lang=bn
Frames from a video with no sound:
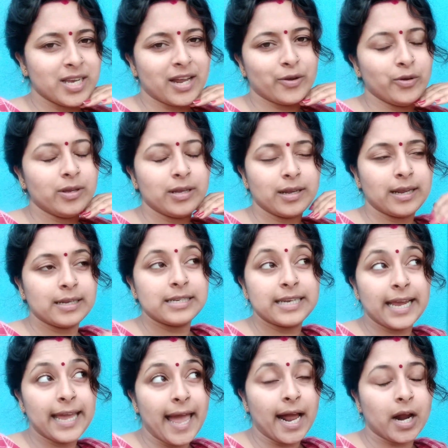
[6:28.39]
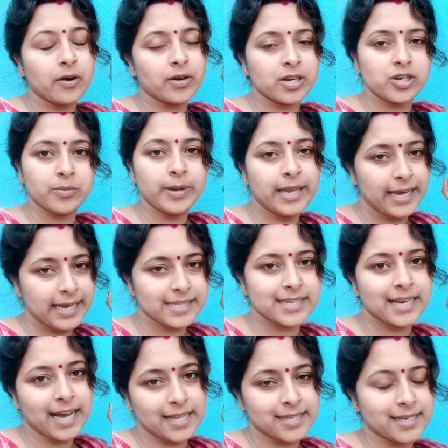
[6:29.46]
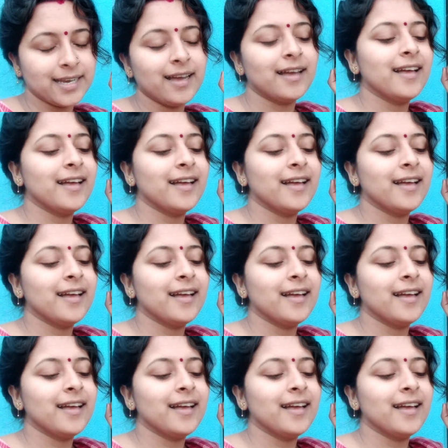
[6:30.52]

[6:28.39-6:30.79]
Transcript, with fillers: জানোই সেই এগারোটার সময় লেগেছি কাজে